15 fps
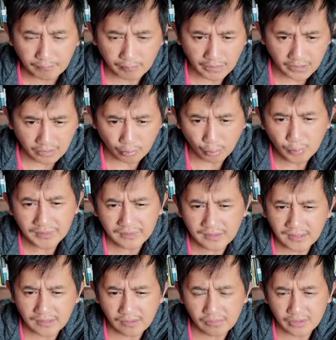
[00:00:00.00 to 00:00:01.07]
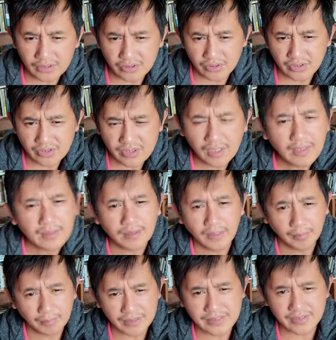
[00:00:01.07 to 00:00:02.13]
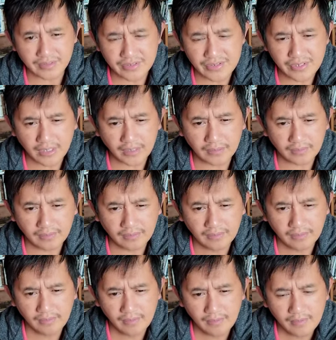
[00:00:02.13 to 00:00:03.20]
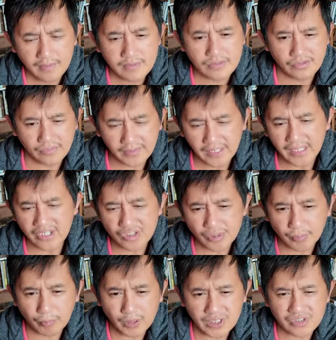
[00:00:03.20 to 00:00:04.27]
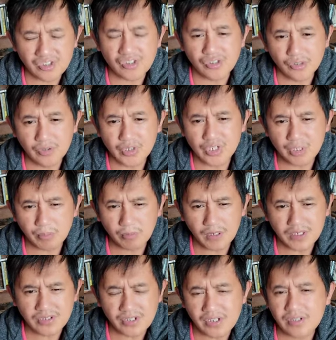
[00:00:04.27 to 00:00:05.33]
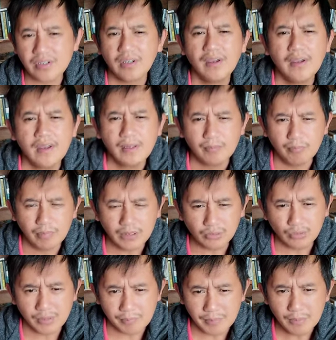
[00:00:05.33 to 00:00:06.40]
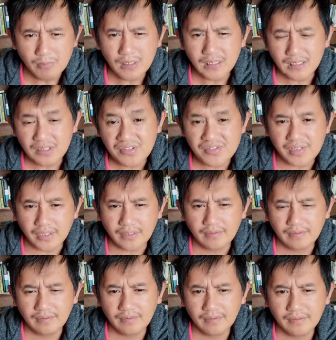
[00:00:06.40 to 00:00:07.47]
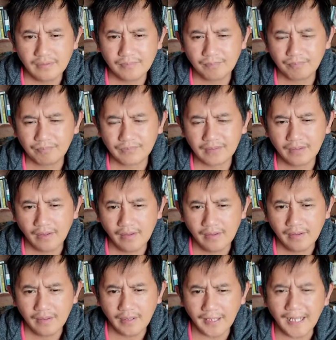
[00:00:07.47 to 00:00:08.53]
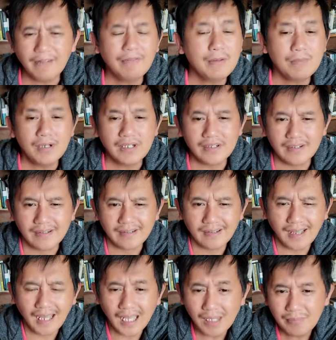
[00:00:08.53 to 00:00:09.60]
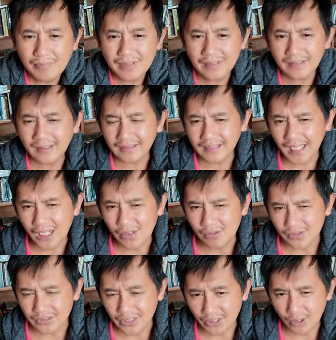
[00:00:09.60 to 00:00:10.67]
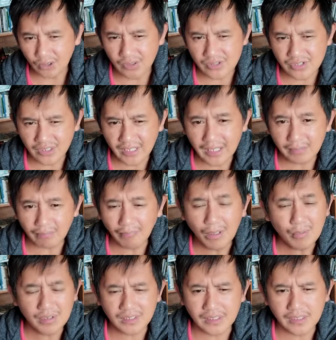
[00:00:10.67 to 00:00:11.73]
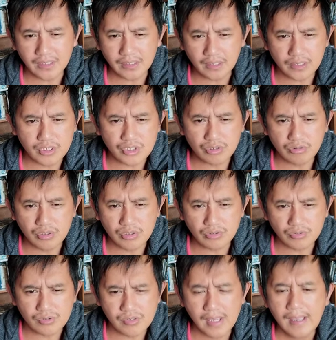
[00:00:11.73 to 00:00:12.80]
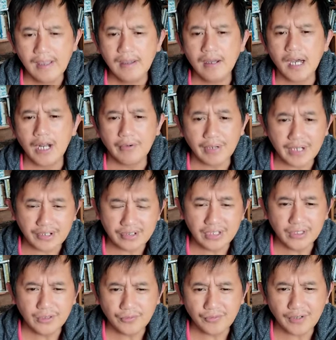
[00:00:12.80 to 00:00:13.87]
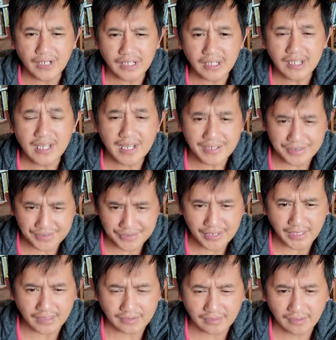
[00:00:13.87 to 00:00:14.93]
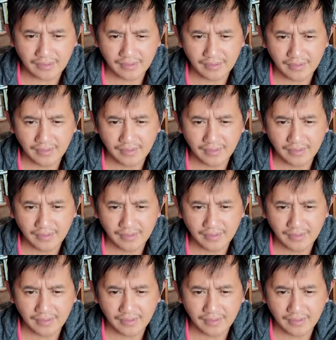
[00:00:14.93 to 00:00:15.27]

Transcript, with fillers: by the Roman Catholic Church nga may isang saint so that is the process there is a process but to the biblical saint everybody amin nga tao di Colossae nga in mawat kini Kristo Jesus are identified as saint